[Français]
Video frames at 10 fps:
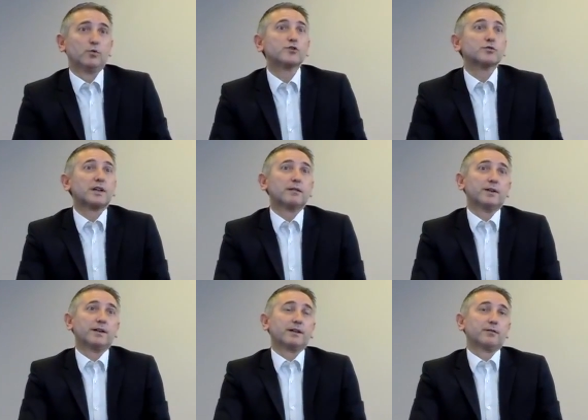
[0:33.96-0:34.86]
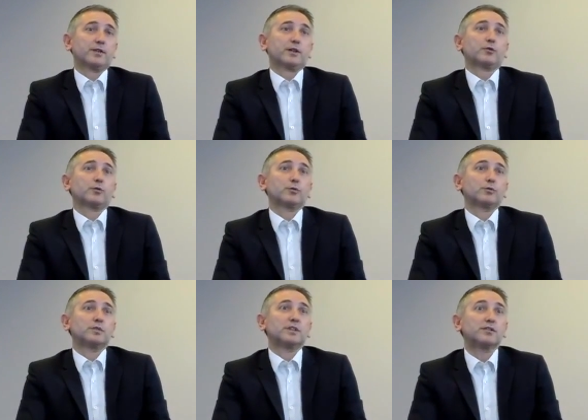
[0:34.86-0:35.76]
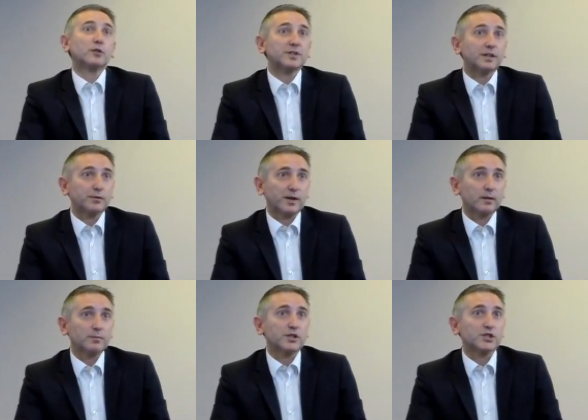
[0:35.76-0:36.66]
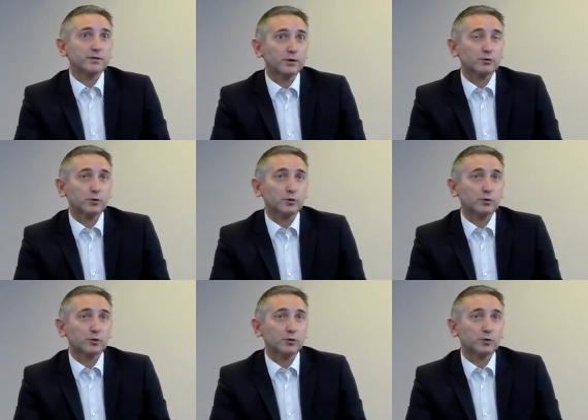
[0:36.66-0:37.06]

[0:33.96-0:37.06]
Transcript: Moi, je travaille avec euh, des hommes et des femmes, des chefs